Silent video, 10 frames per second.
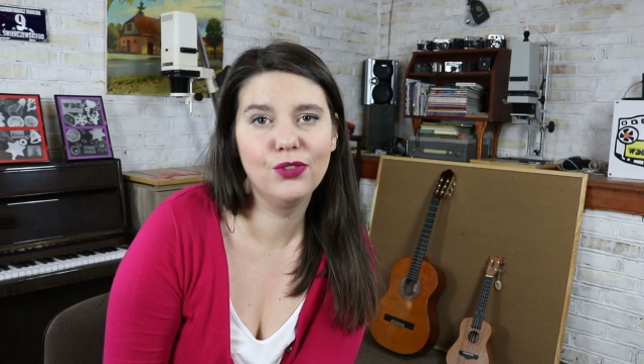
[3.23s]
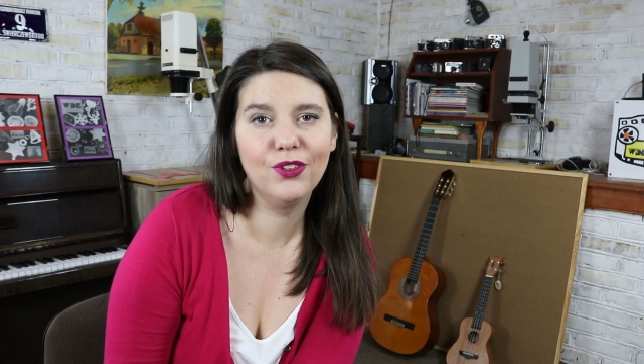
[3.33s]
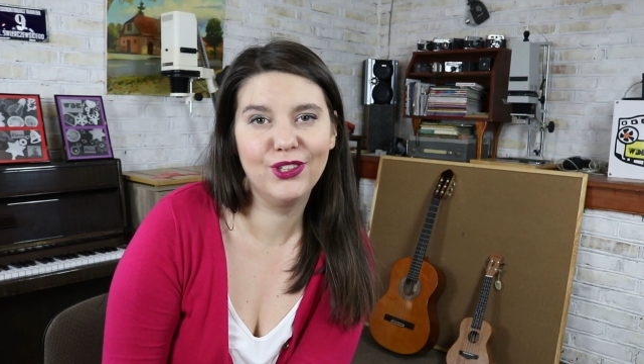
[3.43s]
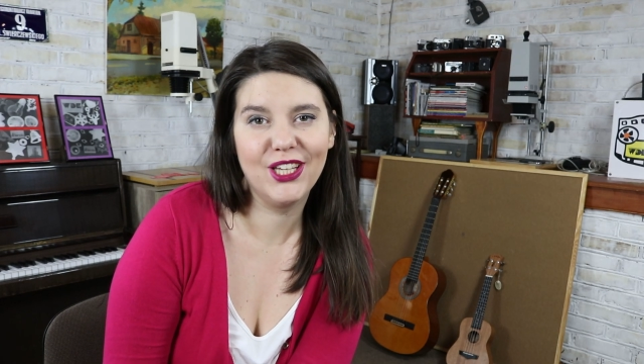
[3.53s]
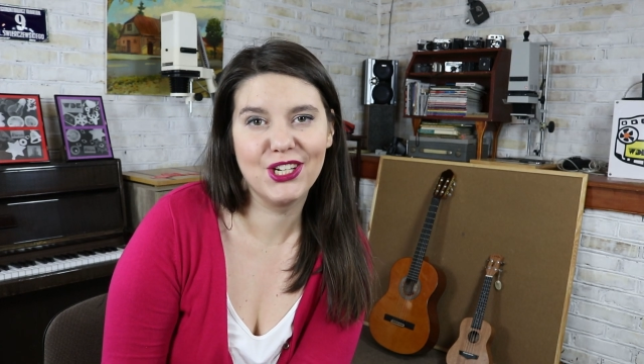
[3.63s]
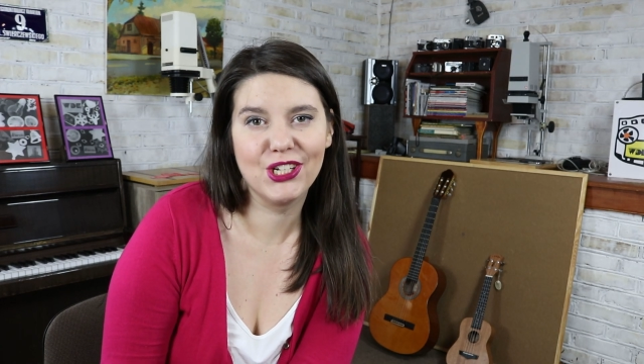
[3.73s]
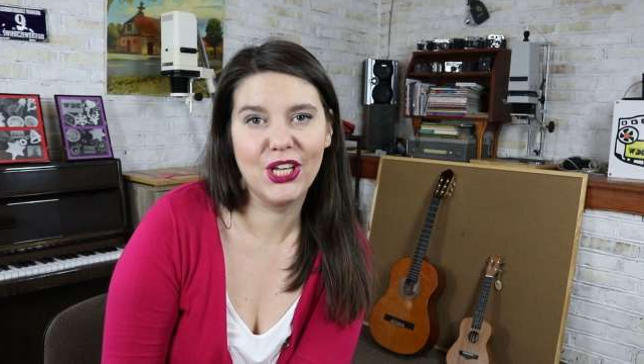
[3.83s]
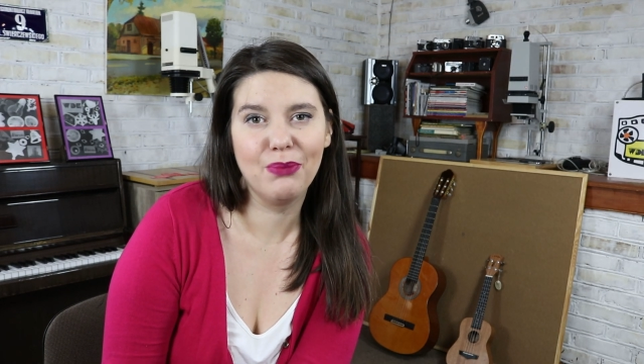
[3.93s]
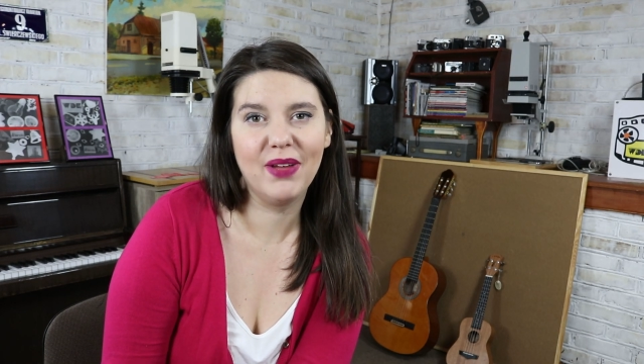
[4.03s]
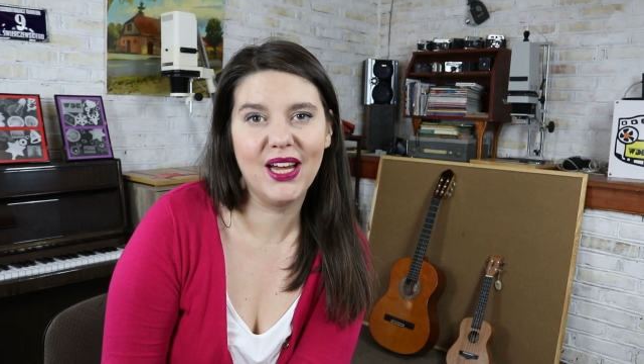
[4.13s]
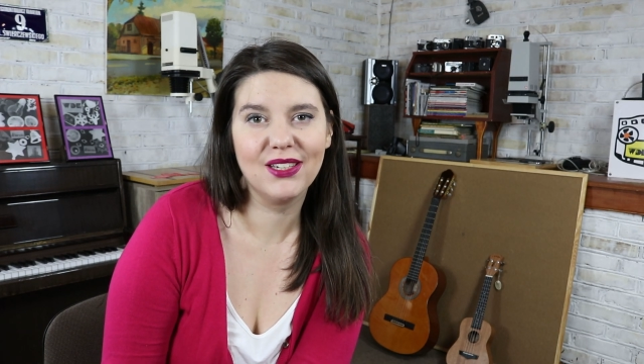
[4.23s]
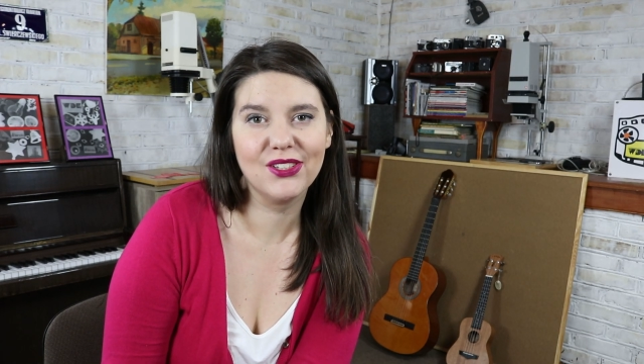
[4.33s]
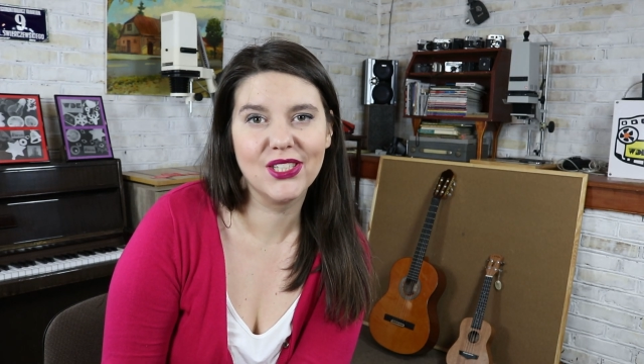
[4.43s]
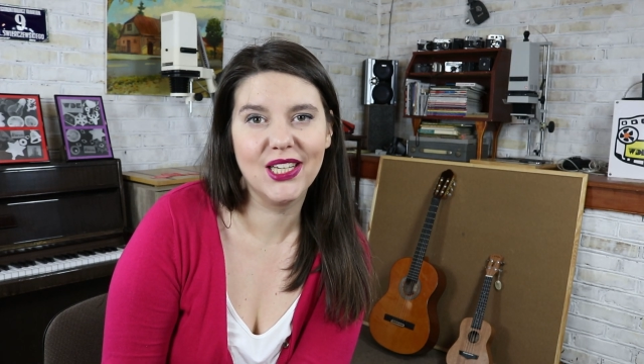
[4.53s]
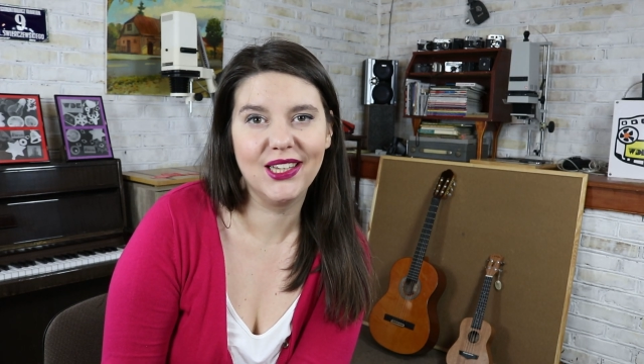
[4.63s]
świątecznie i
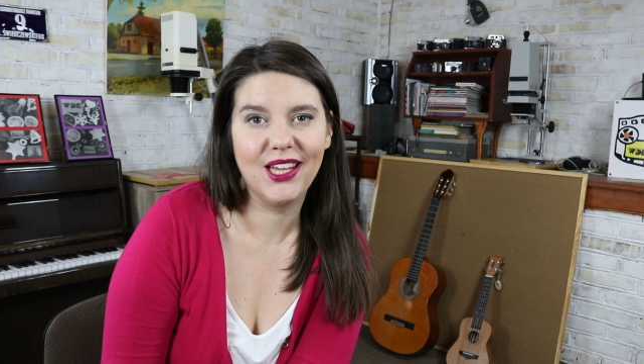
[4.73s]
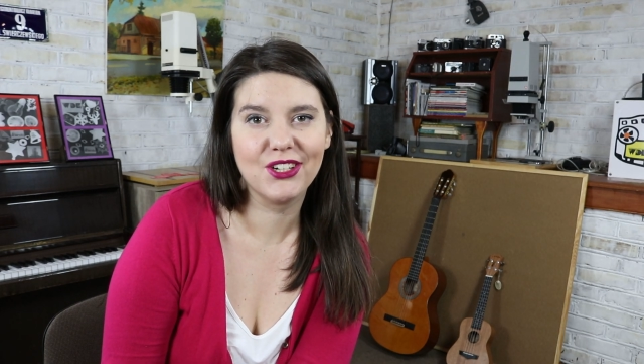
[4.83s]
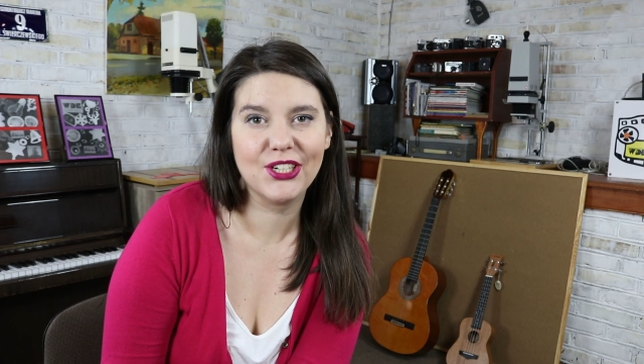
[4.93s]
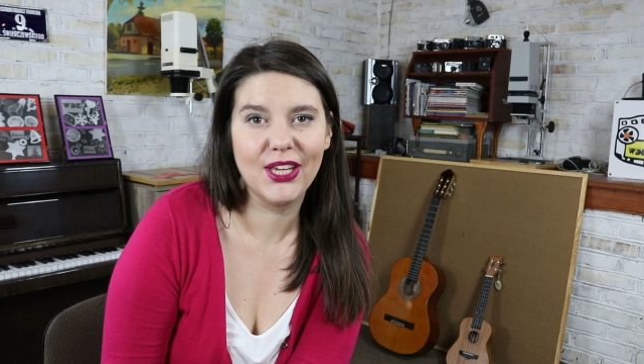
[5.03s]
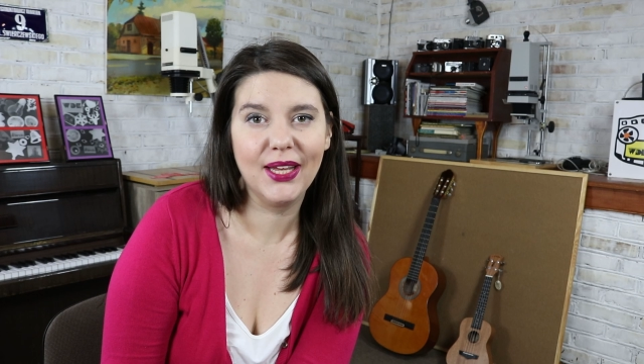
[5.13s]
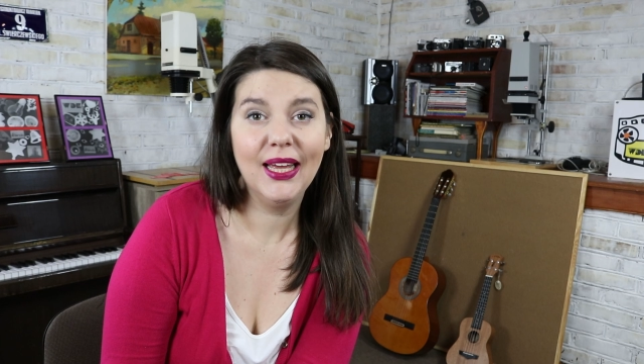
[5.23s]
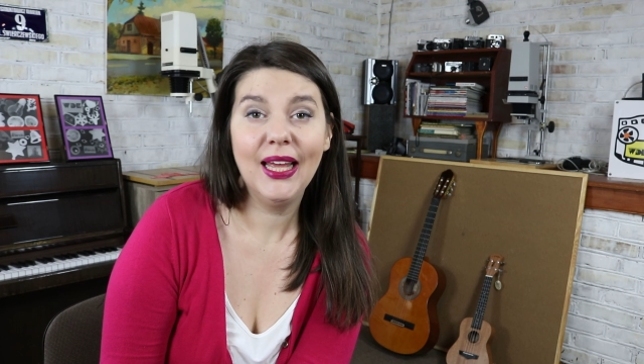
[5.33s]
bardzo serdecznie.